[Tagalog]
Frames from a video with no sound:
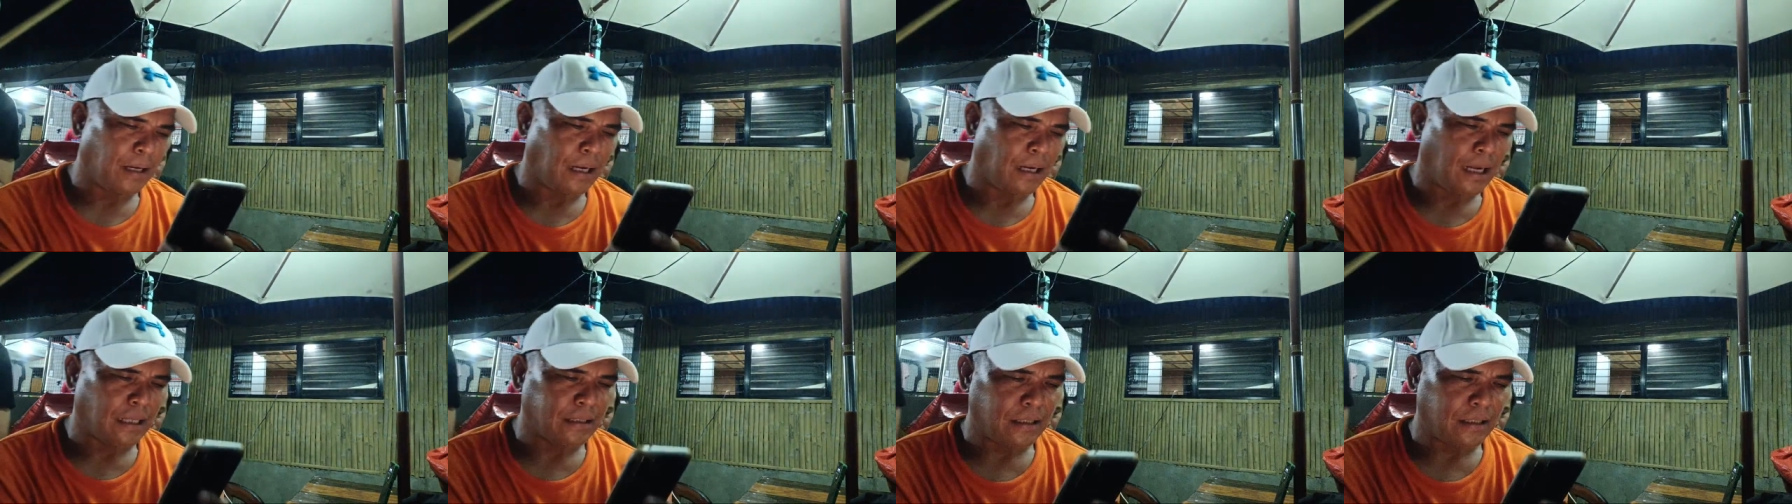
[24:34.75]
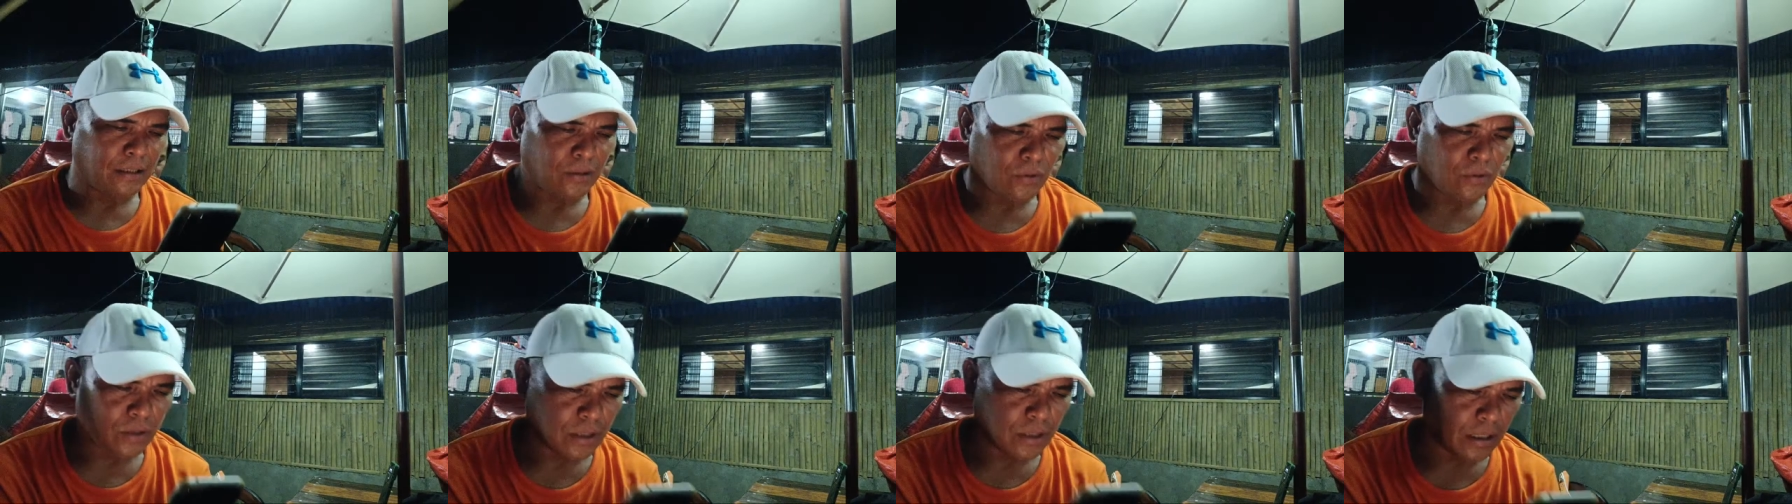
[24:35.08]

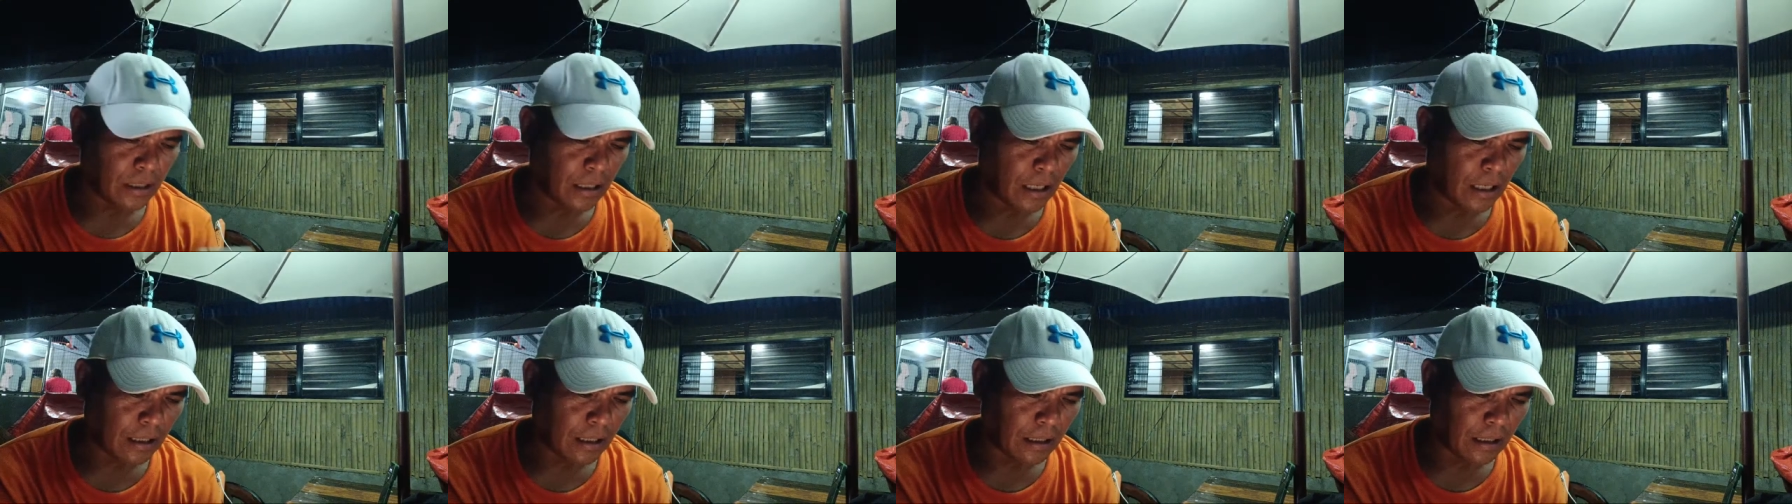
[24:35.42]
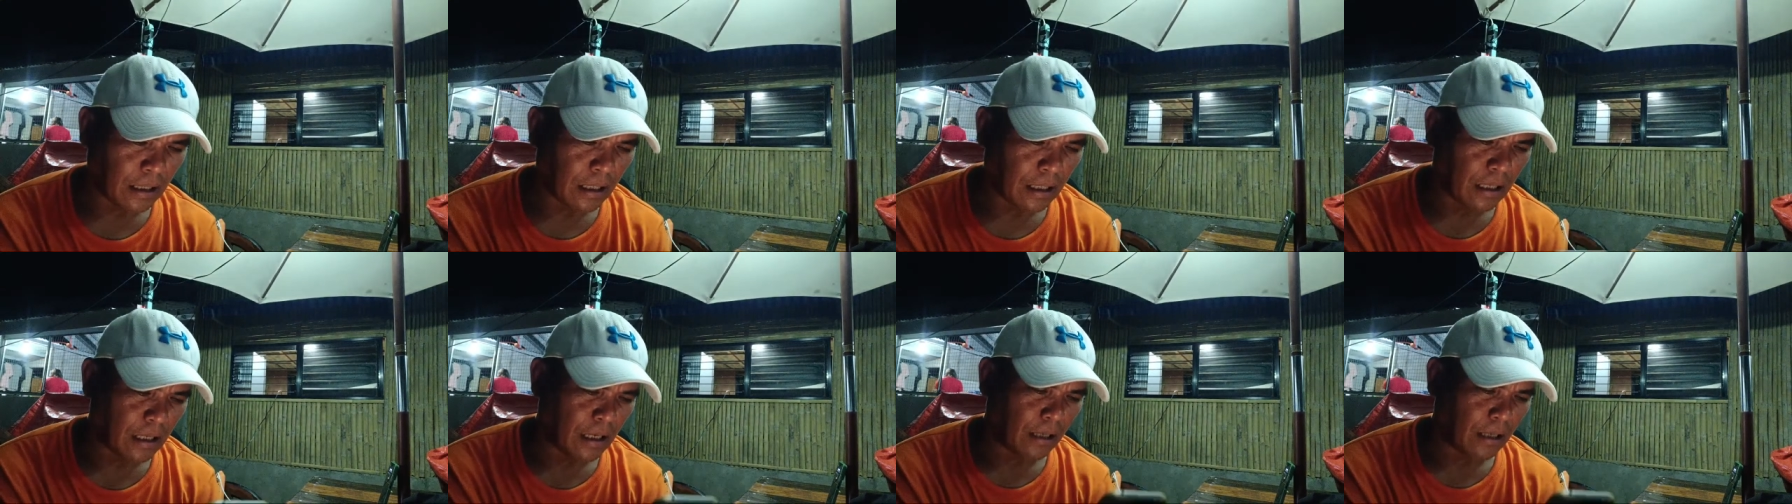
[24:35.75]
natin to sila
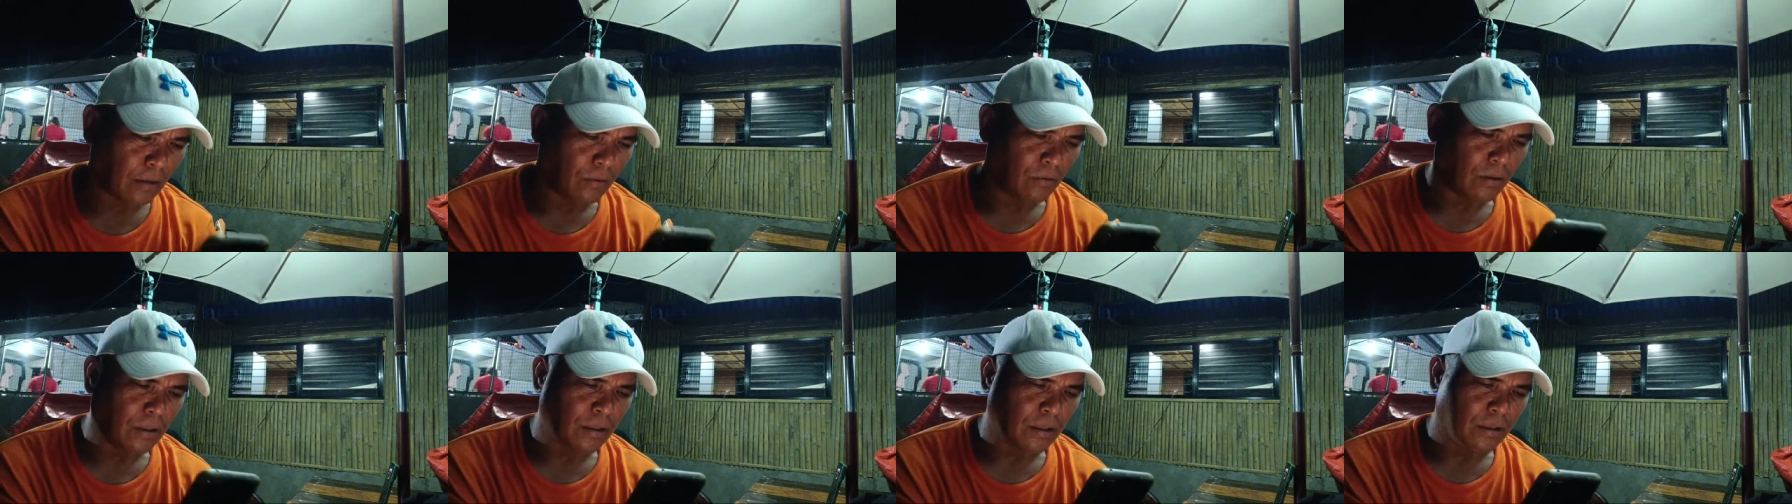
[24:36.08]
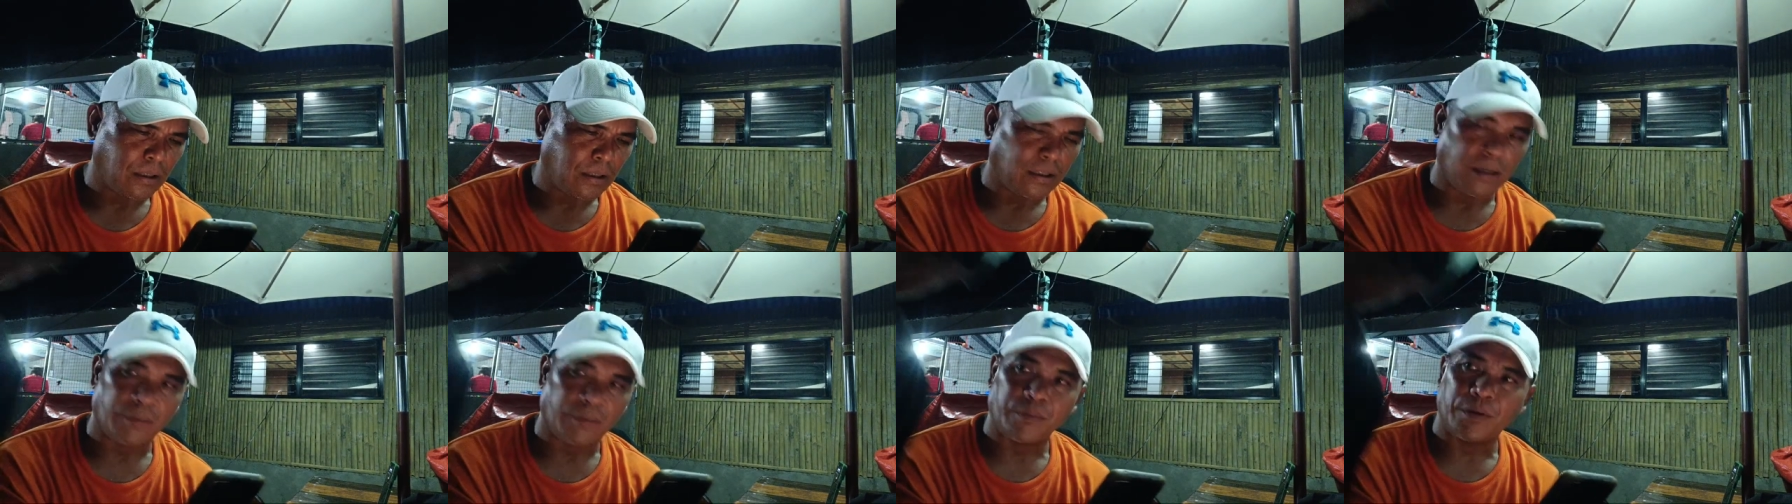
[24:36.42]
ni ano ni
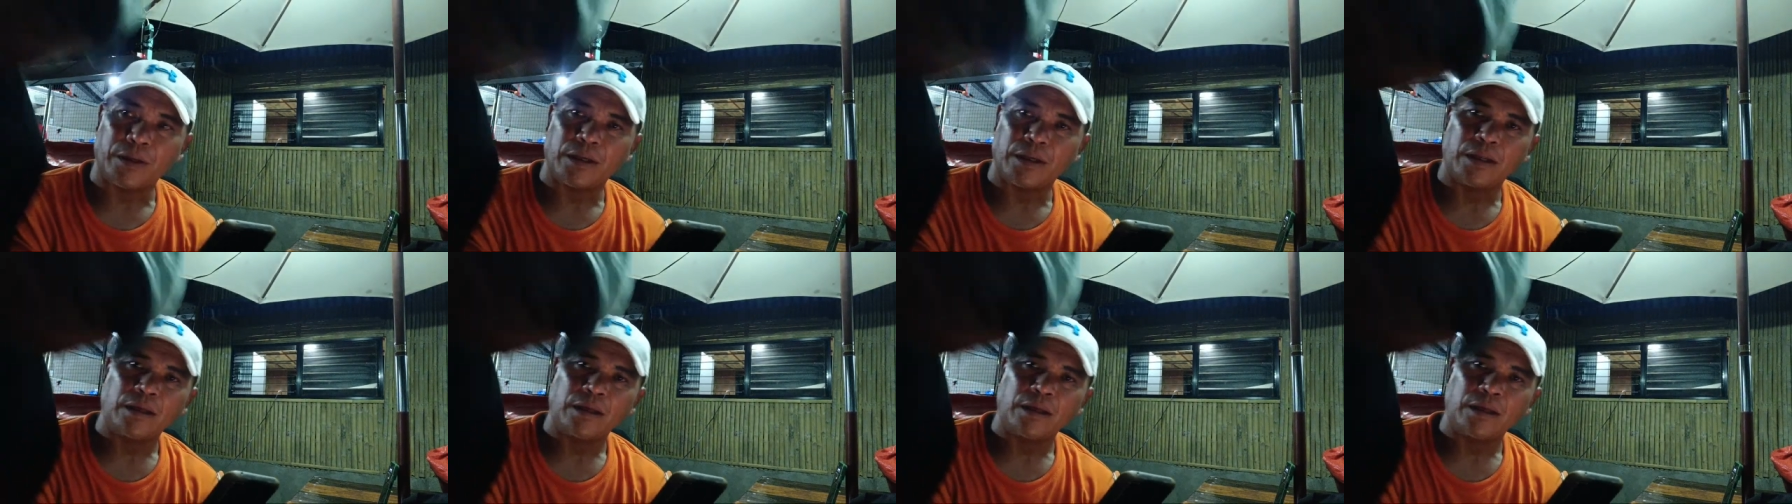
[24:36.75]
Tita Bini.